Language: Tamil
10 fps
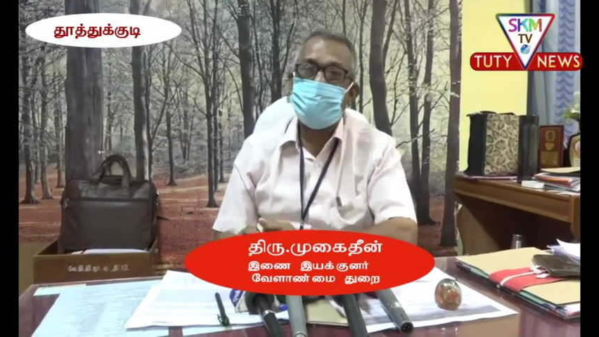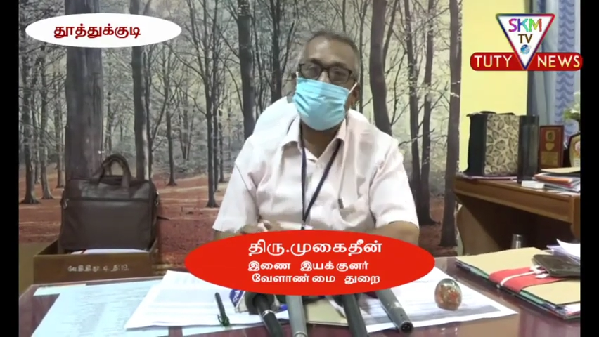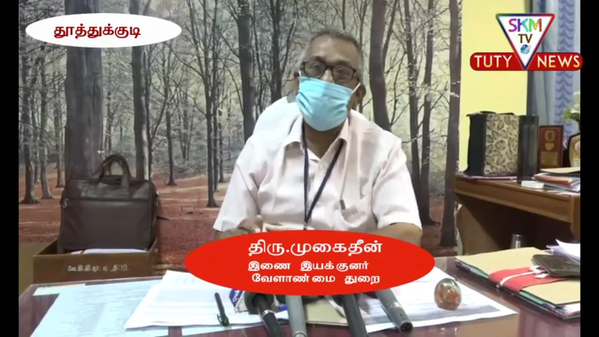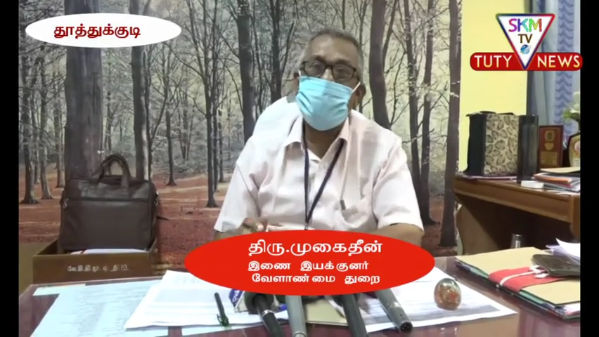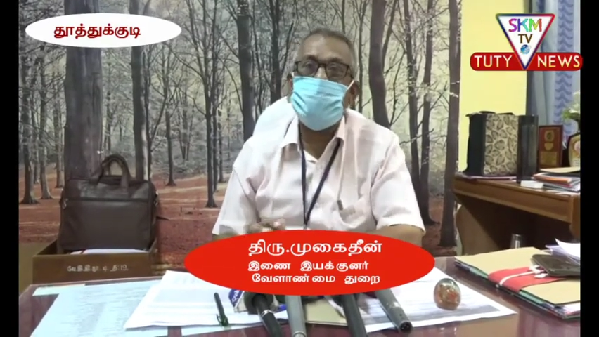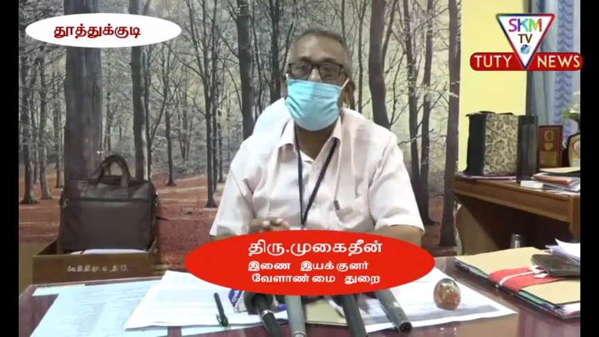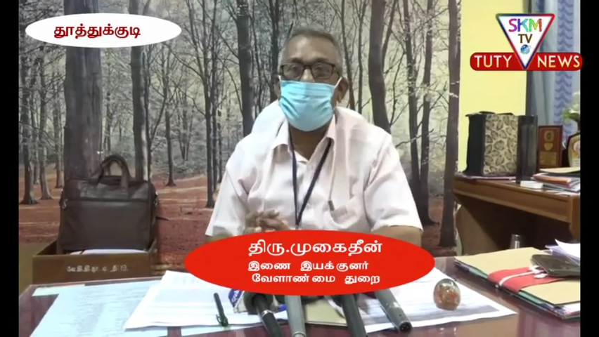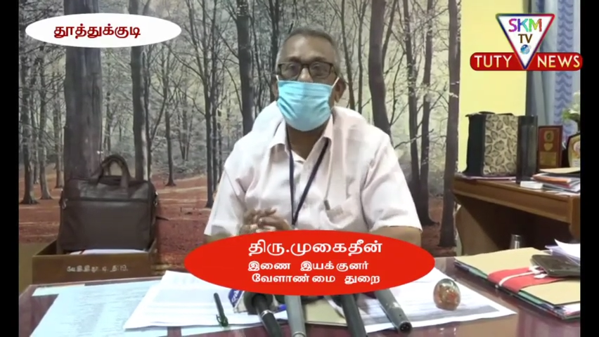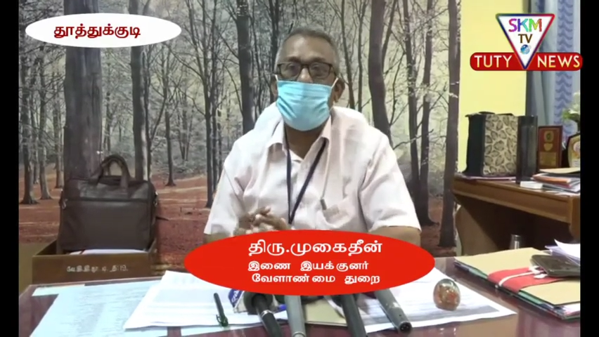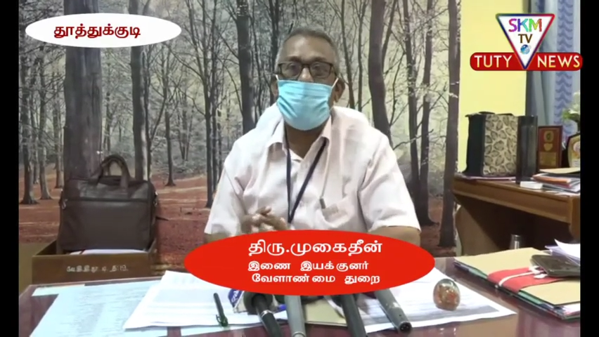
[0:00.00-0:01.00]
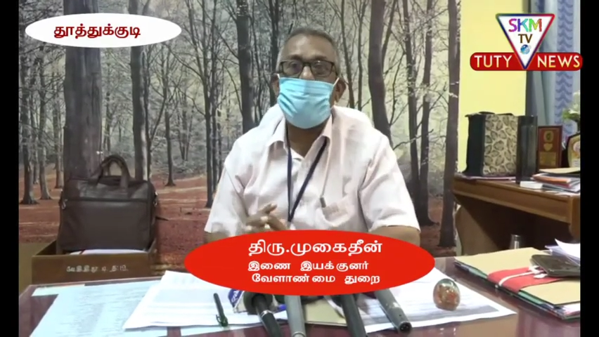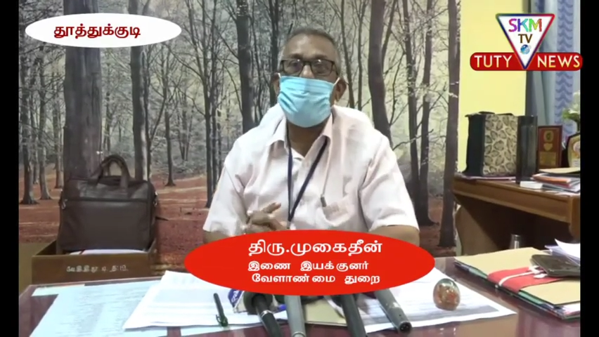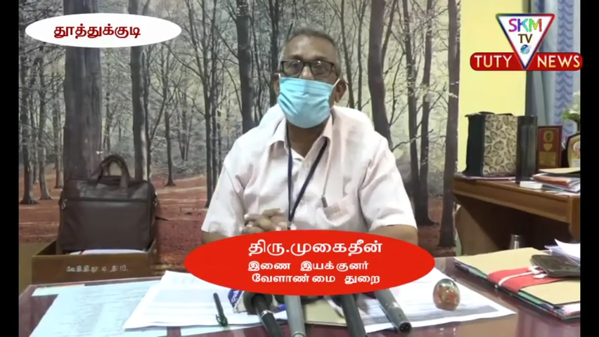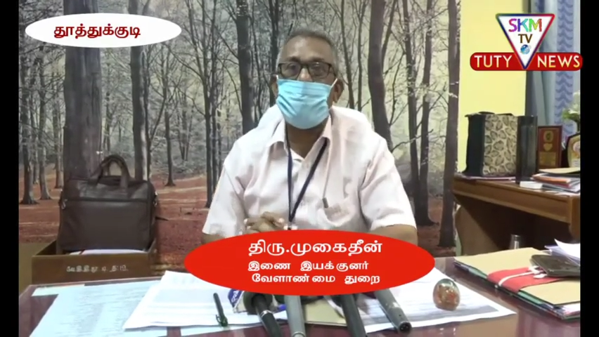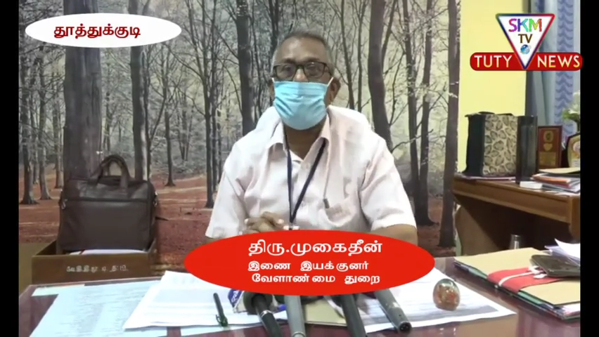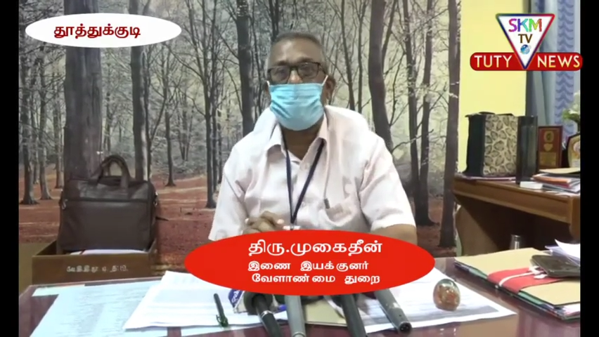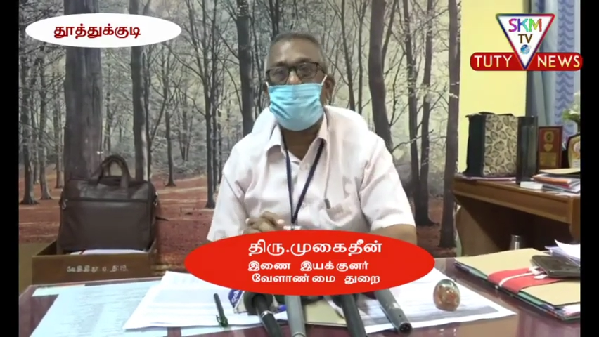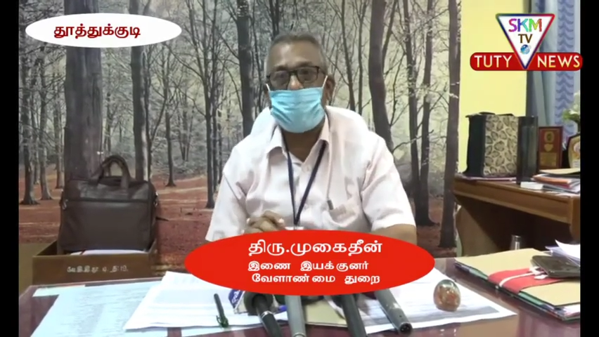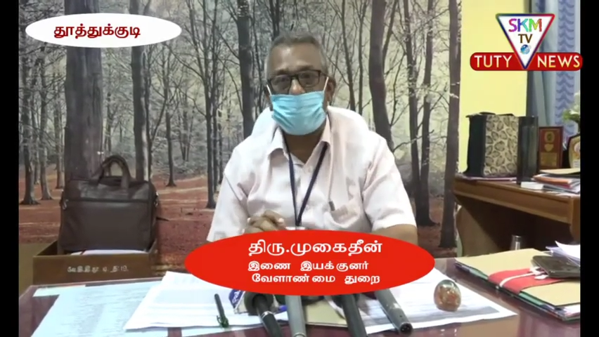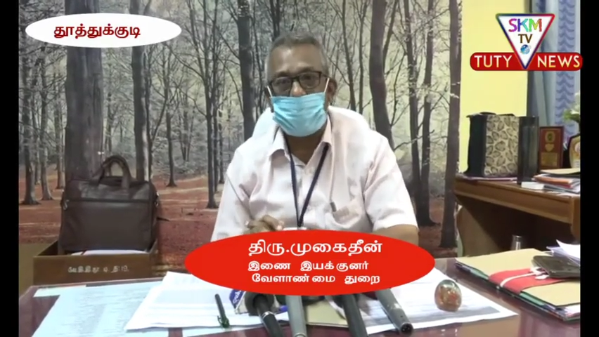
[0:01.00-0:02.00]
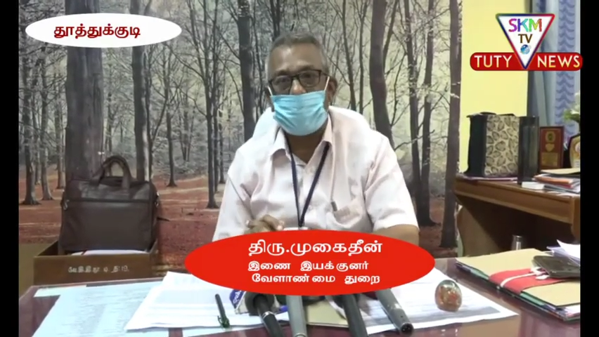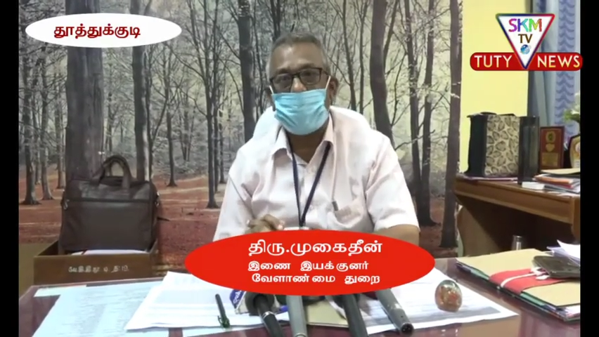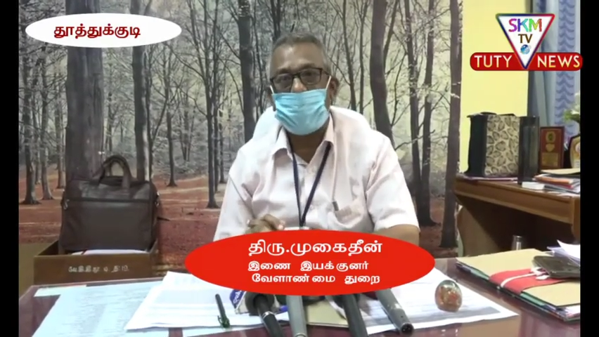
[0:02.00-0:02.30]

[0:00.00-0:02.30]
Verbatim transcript: ஸ்டேட்டுக்கு வருமா அப்படிங்கிற மாதிரி நிறைய